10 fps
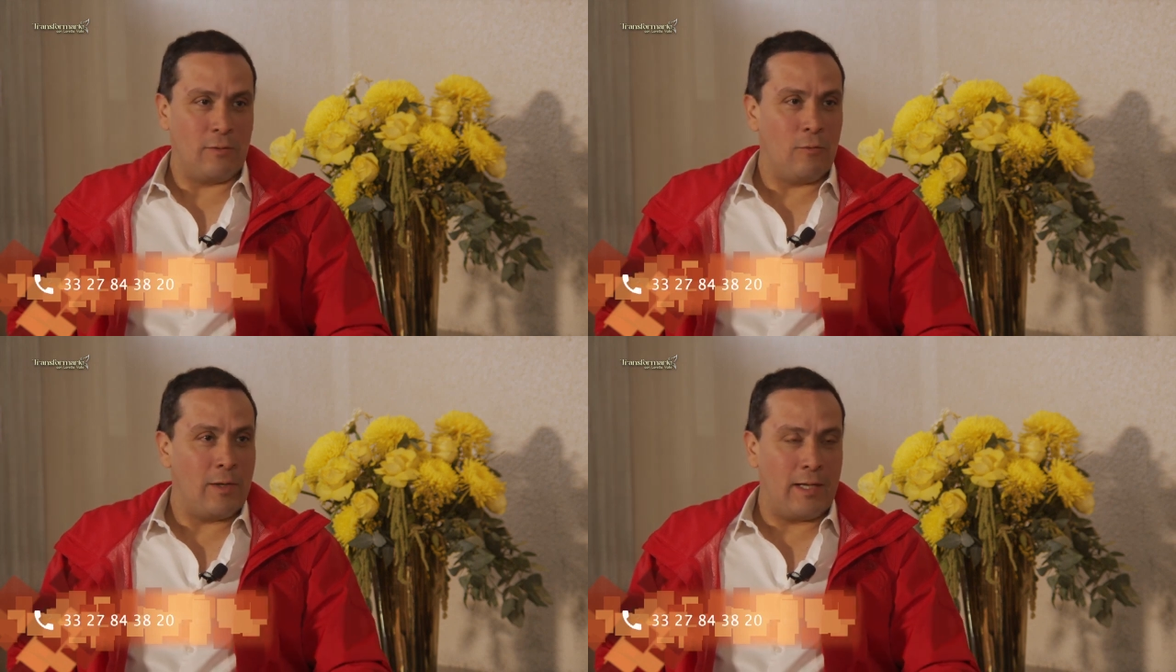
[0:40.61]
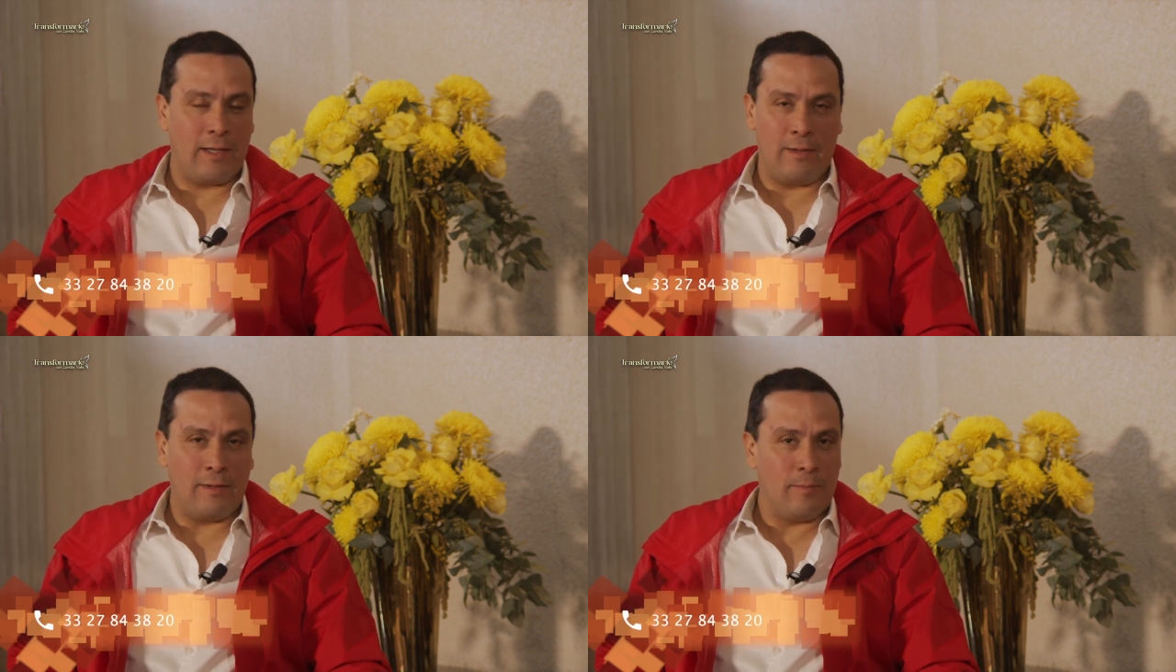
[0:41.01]
Una
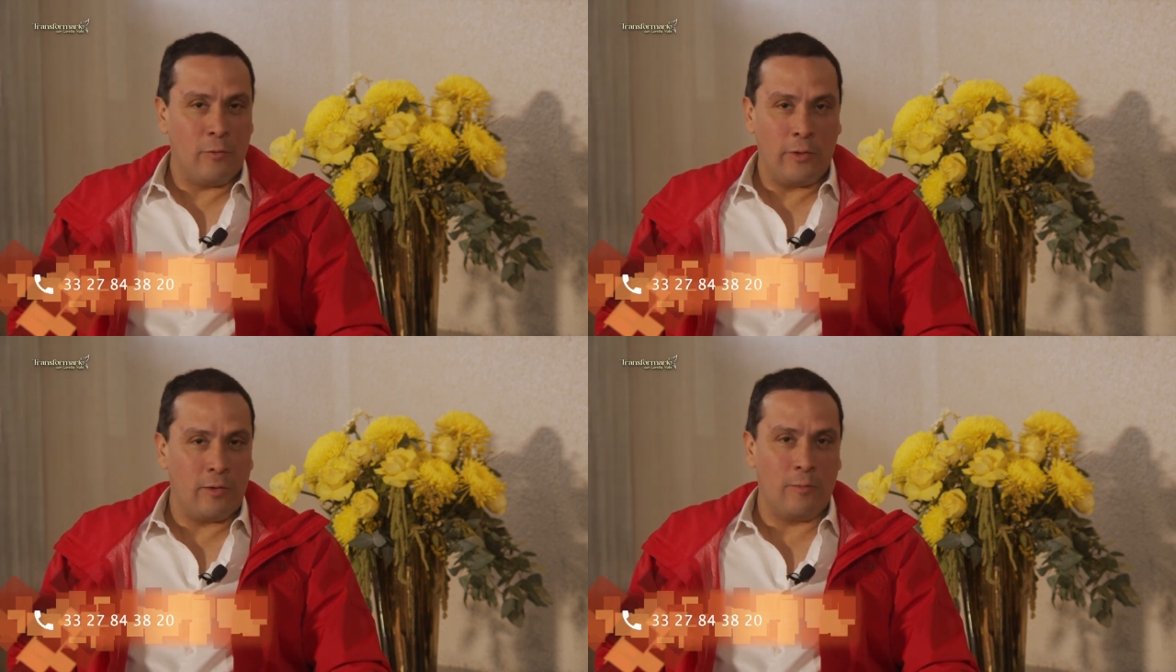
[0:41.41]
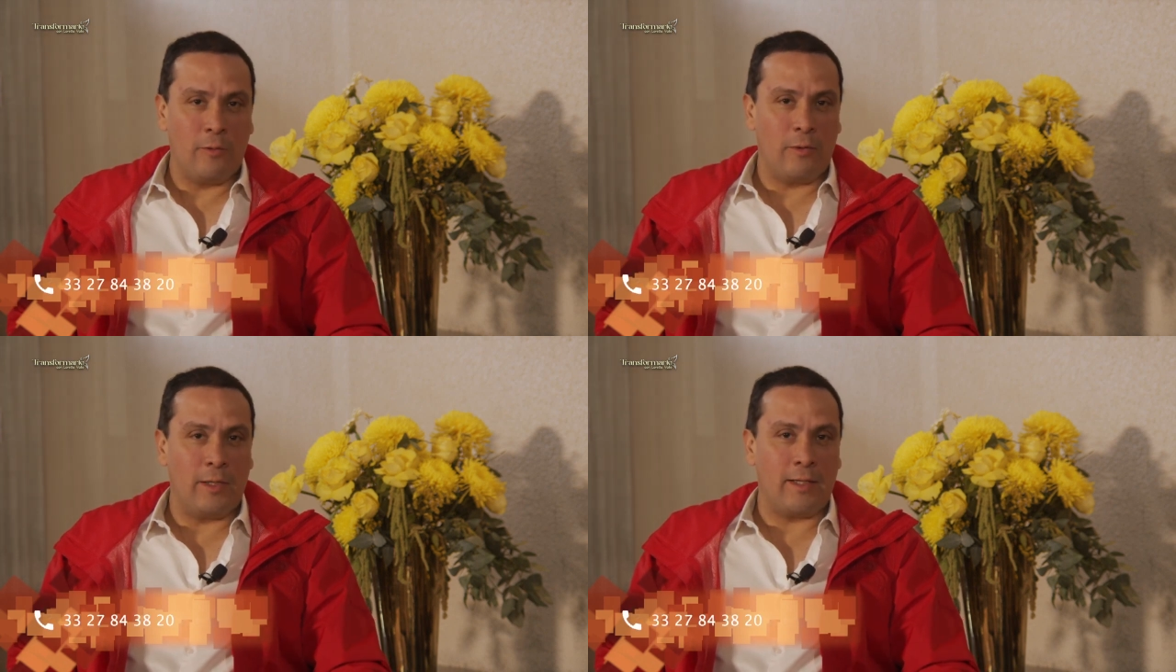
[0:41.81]
eh, muy
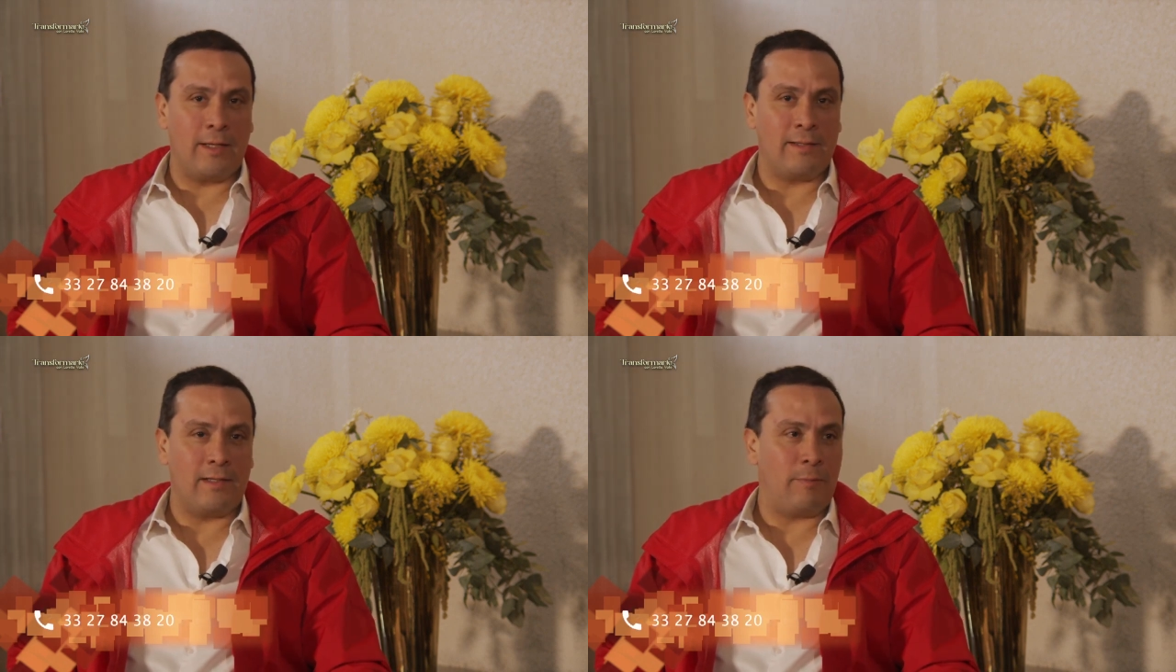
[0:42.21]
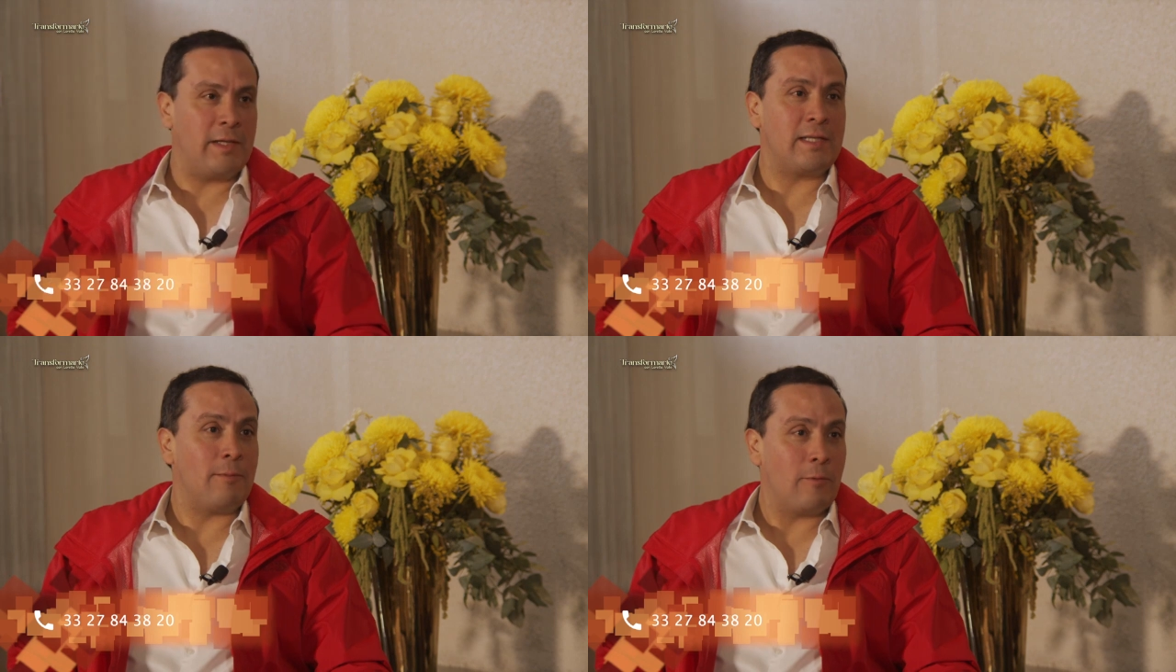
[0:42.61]
común, Loreta, es el
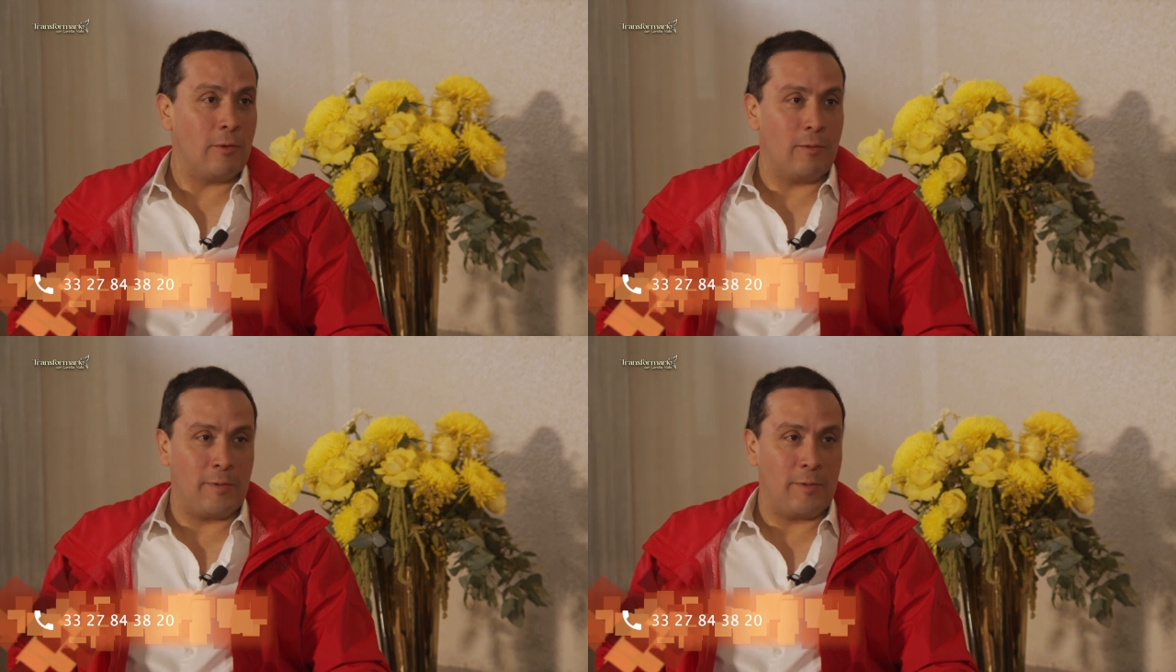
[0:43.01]
préstamo, cuando